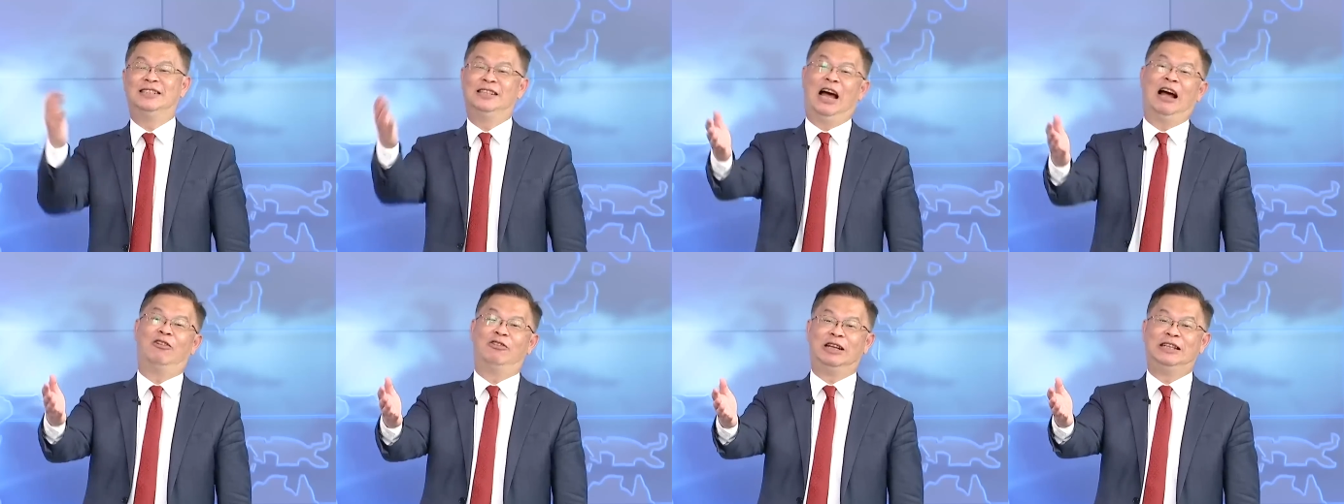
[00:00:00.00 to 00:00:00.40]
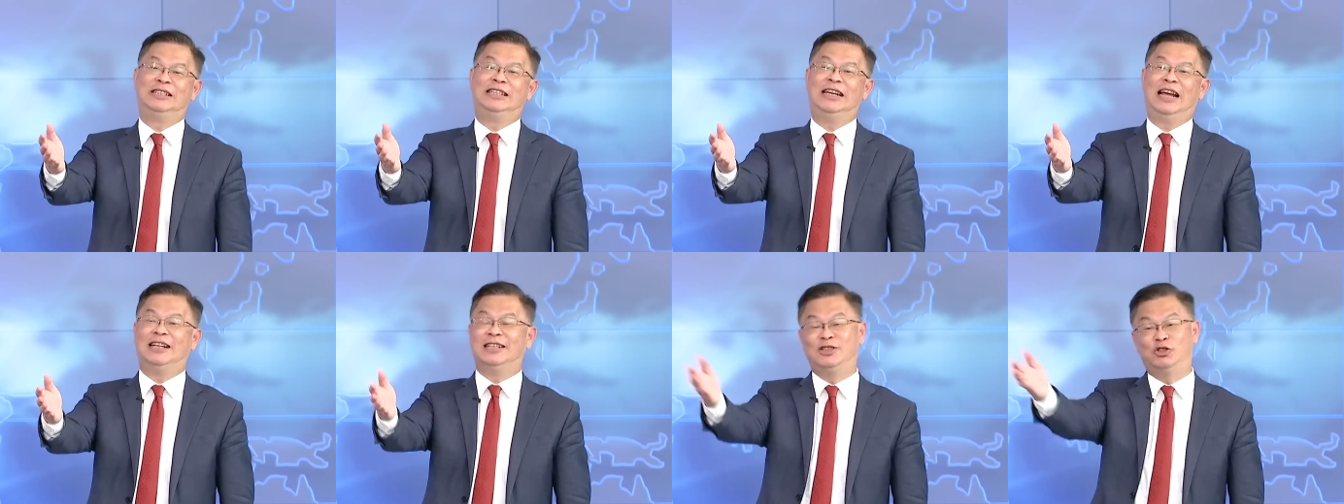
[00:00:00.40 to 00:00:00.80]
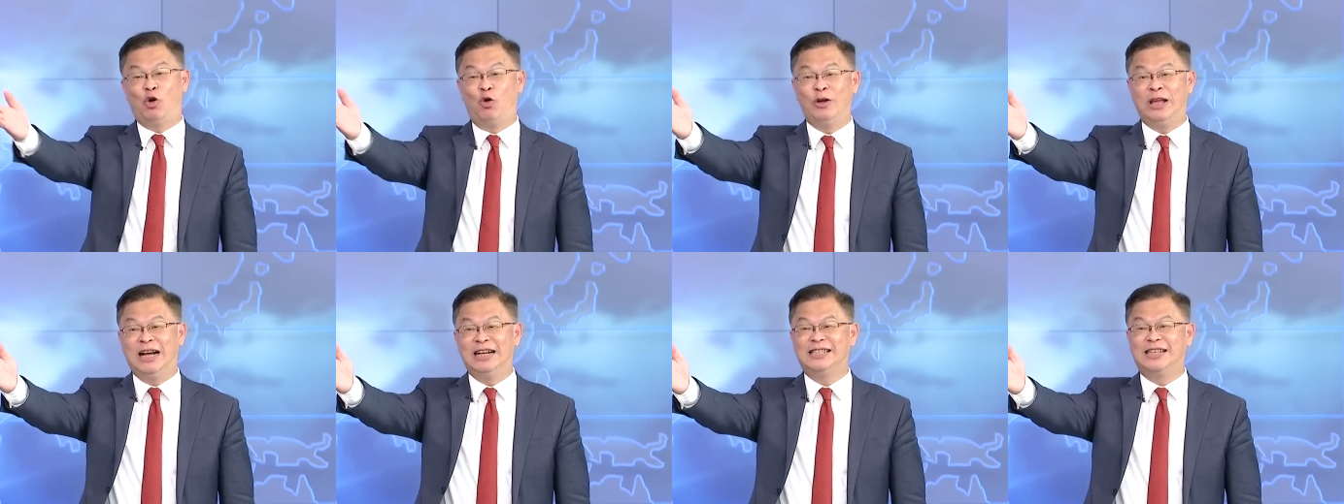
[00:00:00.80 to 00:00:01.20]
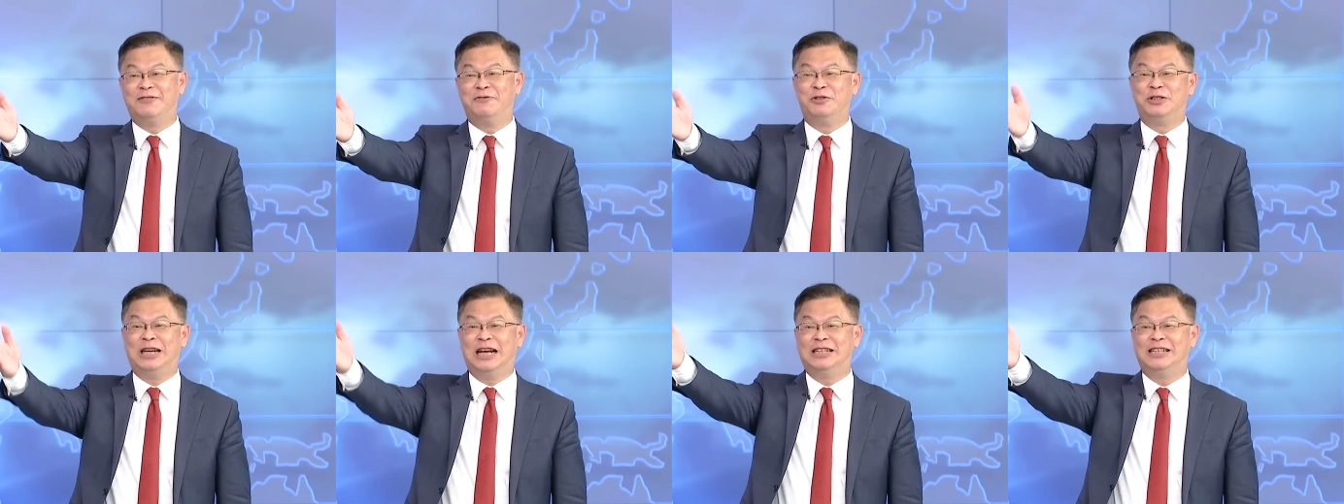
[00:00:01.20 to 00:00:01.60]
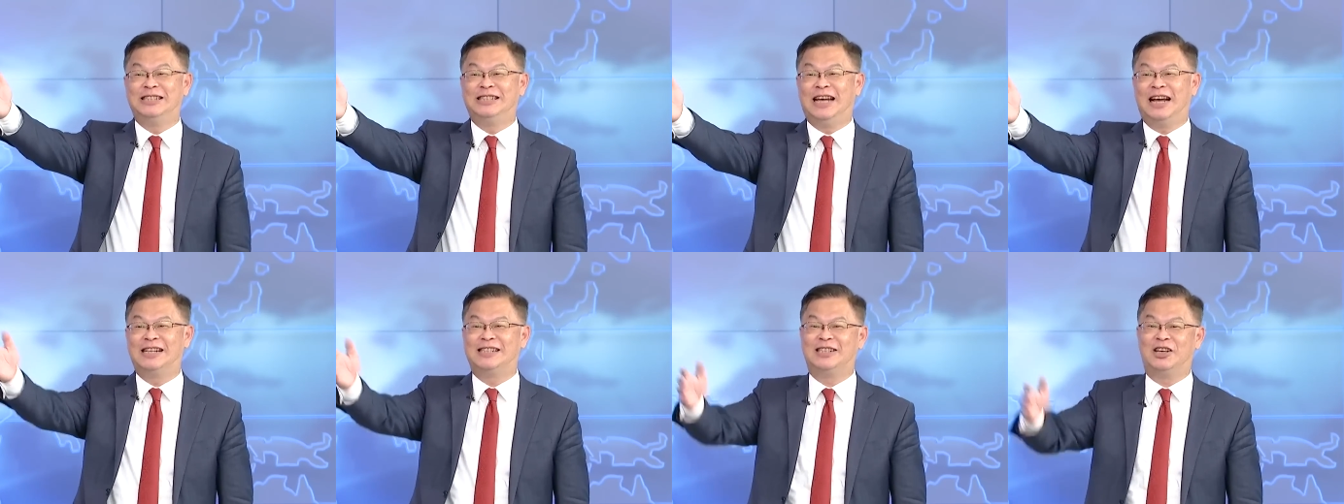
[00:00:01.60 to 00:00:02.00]
好，你既然中央政府既然是这
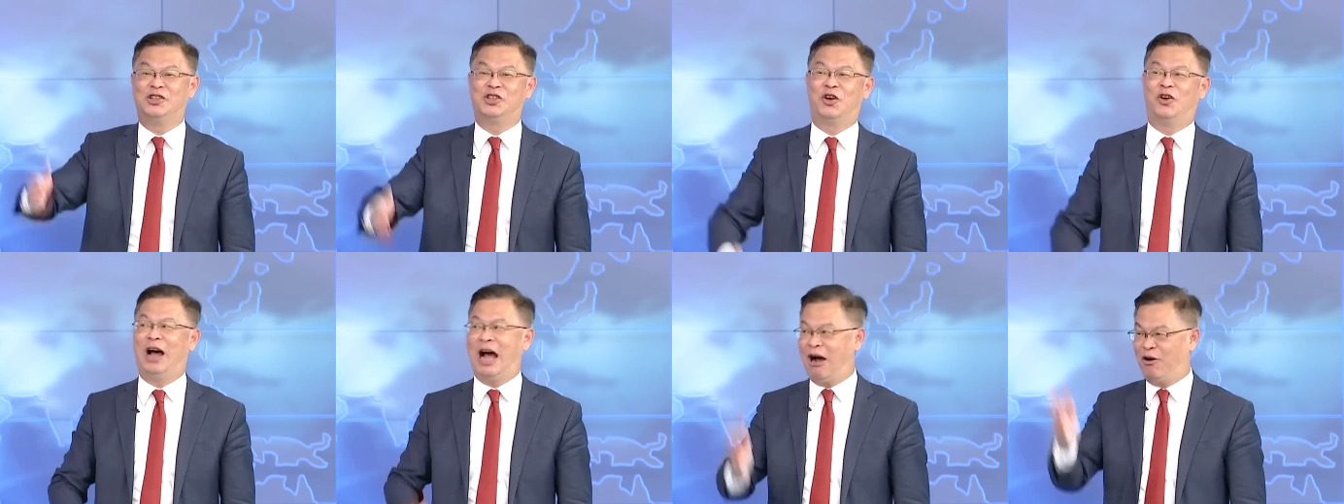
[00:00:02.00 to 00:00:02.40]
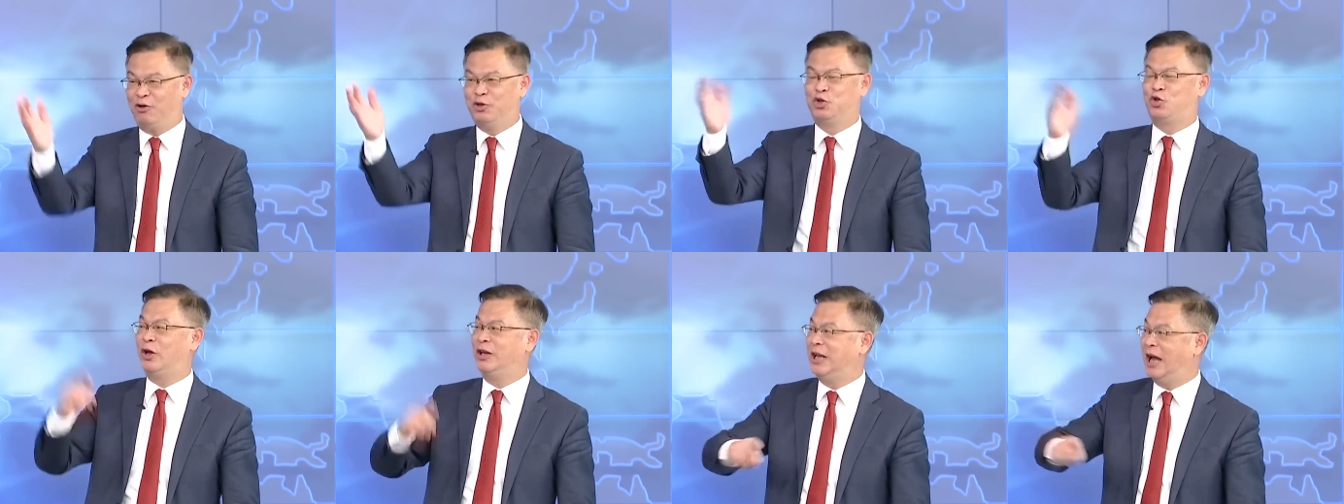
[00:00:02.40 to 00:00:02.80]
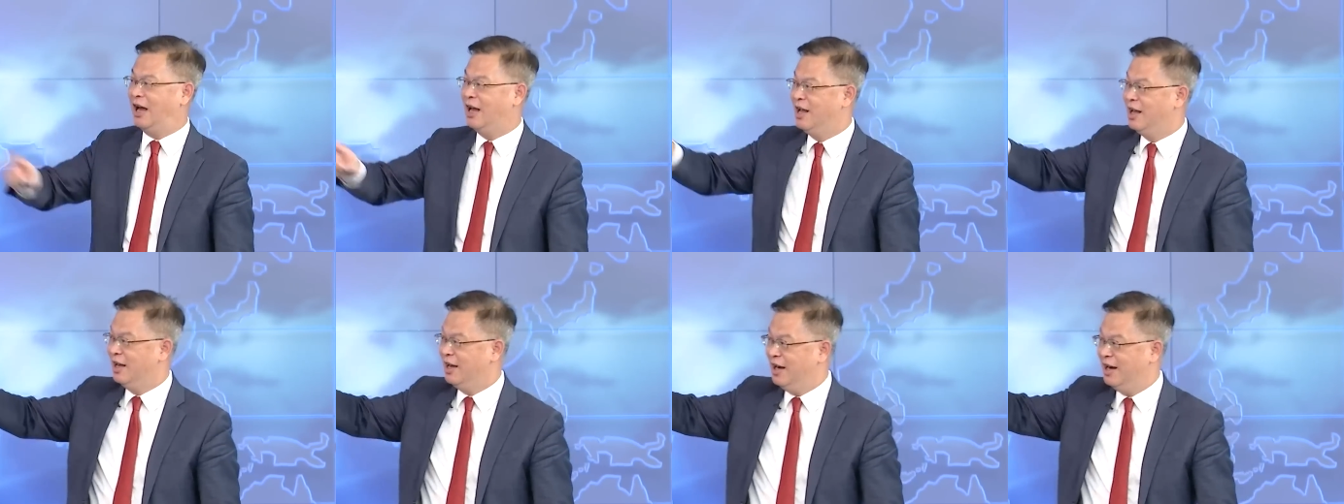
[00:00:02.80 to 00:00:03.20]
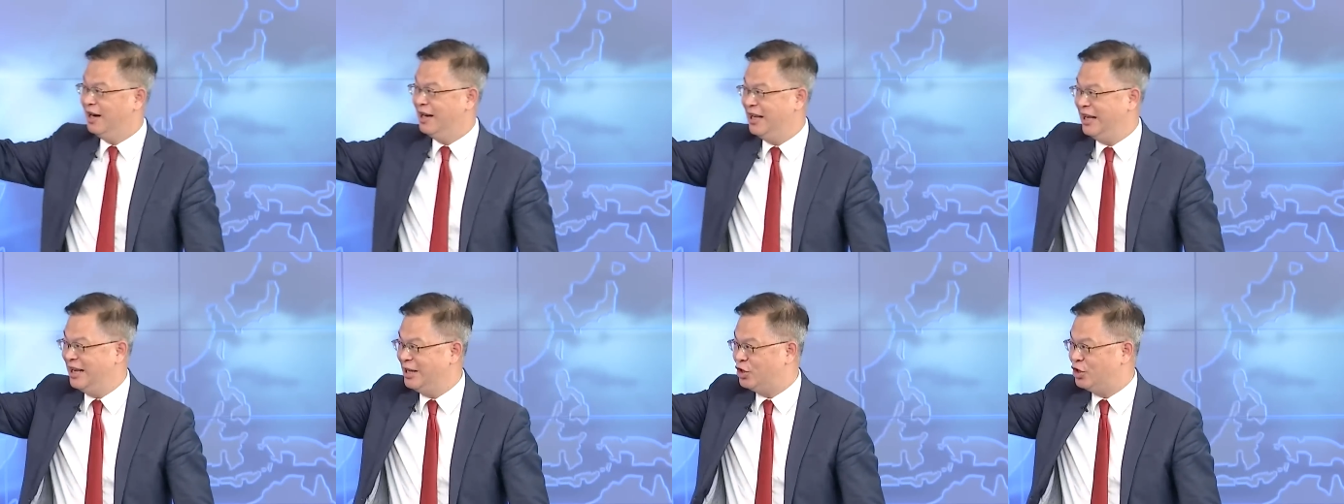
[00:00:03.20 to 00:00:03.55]
样子的时候，好，所以你看，二零一